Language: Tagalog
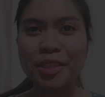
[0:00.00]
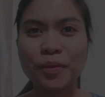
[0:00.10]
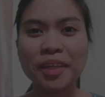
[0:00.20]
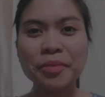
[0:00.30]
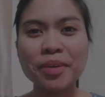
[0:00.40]
guys!
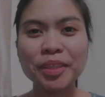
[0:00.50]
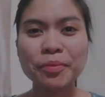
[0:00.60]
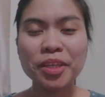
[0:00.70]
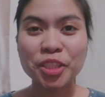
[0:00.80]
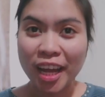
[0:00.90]
Welcome back
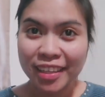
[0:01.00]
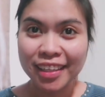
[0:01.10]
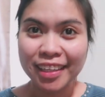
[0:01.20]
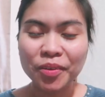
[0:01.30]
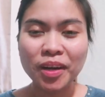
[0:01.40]
to my
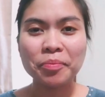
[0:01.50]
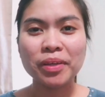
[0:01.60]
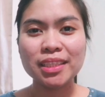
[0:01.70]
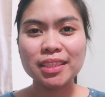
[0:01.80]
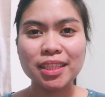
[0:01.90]
channel. Ako nga
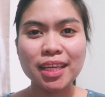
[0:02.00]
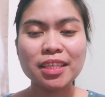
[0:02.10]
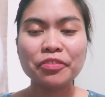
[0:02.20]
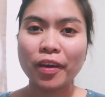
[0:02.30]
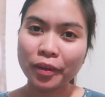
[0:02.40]
pala si Jay,
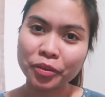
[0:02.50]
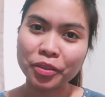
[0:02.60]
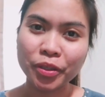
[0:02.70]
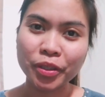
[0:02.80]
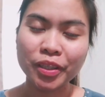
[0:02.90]
isang
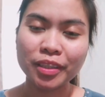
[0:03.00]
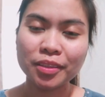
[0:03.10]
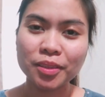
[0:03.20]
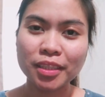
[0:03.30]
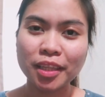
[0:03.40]
factory worker
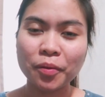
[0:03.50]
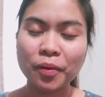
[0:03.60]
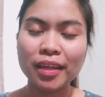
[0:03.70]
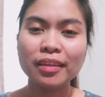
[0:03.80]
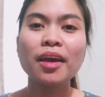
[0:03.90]
dito sa
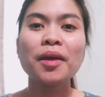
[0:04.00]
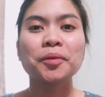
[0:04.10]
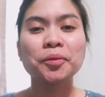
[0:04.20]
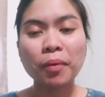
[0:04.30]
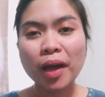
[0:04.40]
Taiwan.
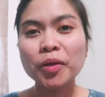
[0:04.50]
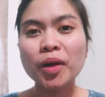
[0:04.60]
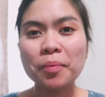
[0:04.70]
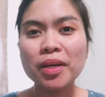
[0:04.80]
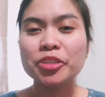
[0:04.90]
Kung bago
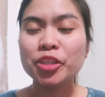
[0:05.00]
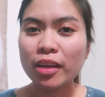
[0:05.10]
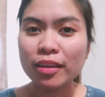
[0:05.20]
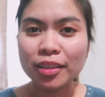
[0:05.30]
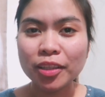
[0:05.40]
ka pa sa
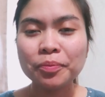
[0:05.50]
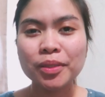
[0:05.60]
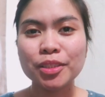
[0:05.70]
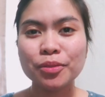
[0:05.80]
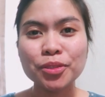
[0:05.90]
channel ko,
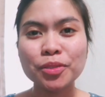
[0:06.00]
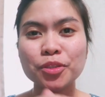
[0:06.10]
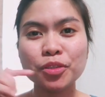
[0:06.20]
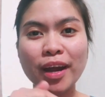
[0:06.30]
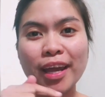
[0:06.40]
please do
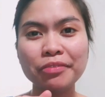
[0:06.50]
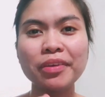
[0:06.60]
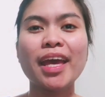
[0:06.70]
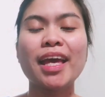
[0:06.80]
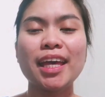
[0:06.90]

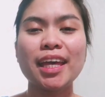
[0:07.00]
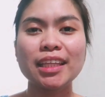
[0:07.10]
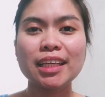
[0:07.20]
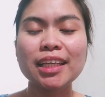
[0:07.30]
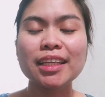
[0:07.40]
subscribe
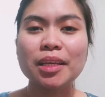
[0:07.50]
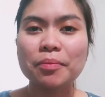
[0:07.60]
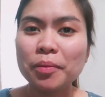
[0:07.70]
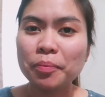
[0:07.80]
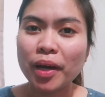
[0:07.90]
and click the
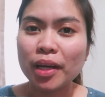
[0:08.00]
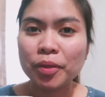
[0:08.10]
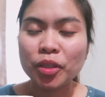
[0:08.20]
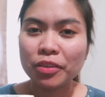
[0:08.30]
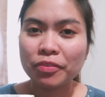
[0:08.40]
bell para
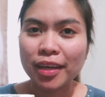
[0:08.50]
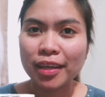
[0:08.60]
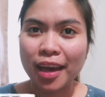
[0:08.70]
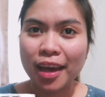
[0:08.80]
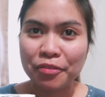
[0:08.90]
ma-notify
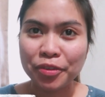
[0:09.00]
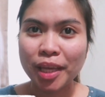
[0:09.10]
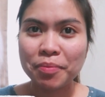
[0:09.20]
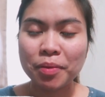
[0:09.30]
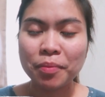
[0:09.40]
ka every
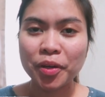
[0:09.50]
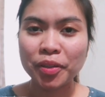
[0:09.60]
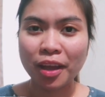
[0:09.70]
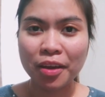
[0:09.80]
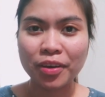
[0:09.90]
time na
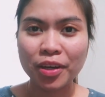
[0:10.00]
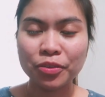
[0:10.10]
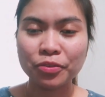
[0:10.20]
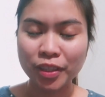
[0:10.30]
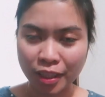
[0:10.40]
meron tayong
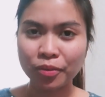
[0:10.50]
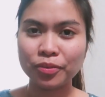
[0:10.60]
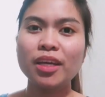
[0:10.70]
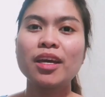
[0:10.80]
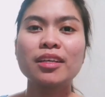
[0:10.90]
bagong video.